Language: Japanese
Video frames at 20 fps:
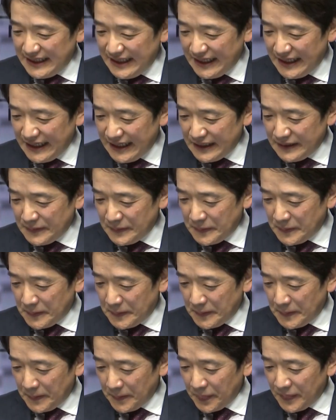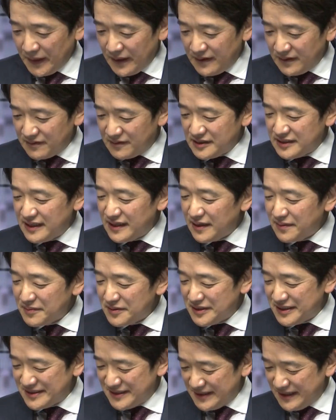であのこちら
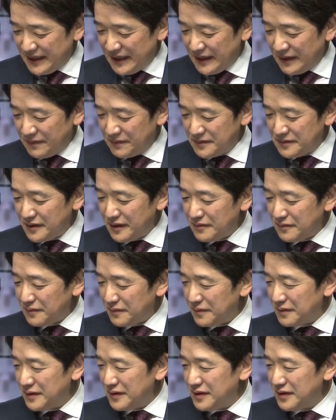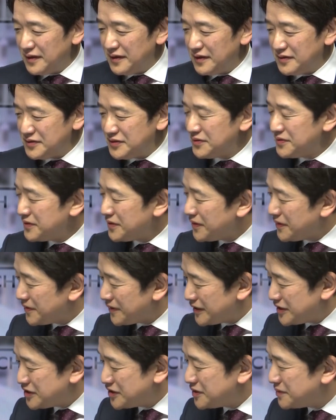もですね本当あの従業員
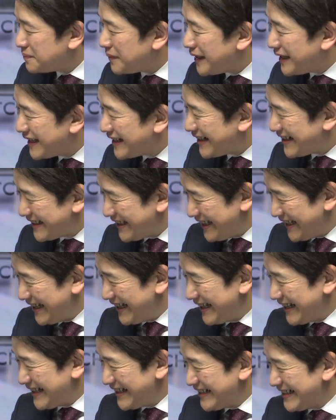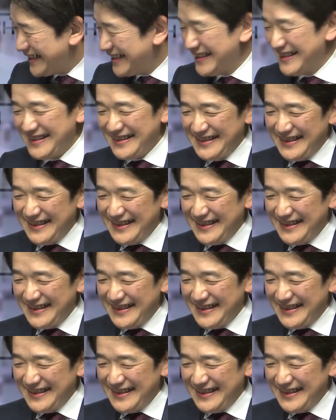は10名以下で、はい、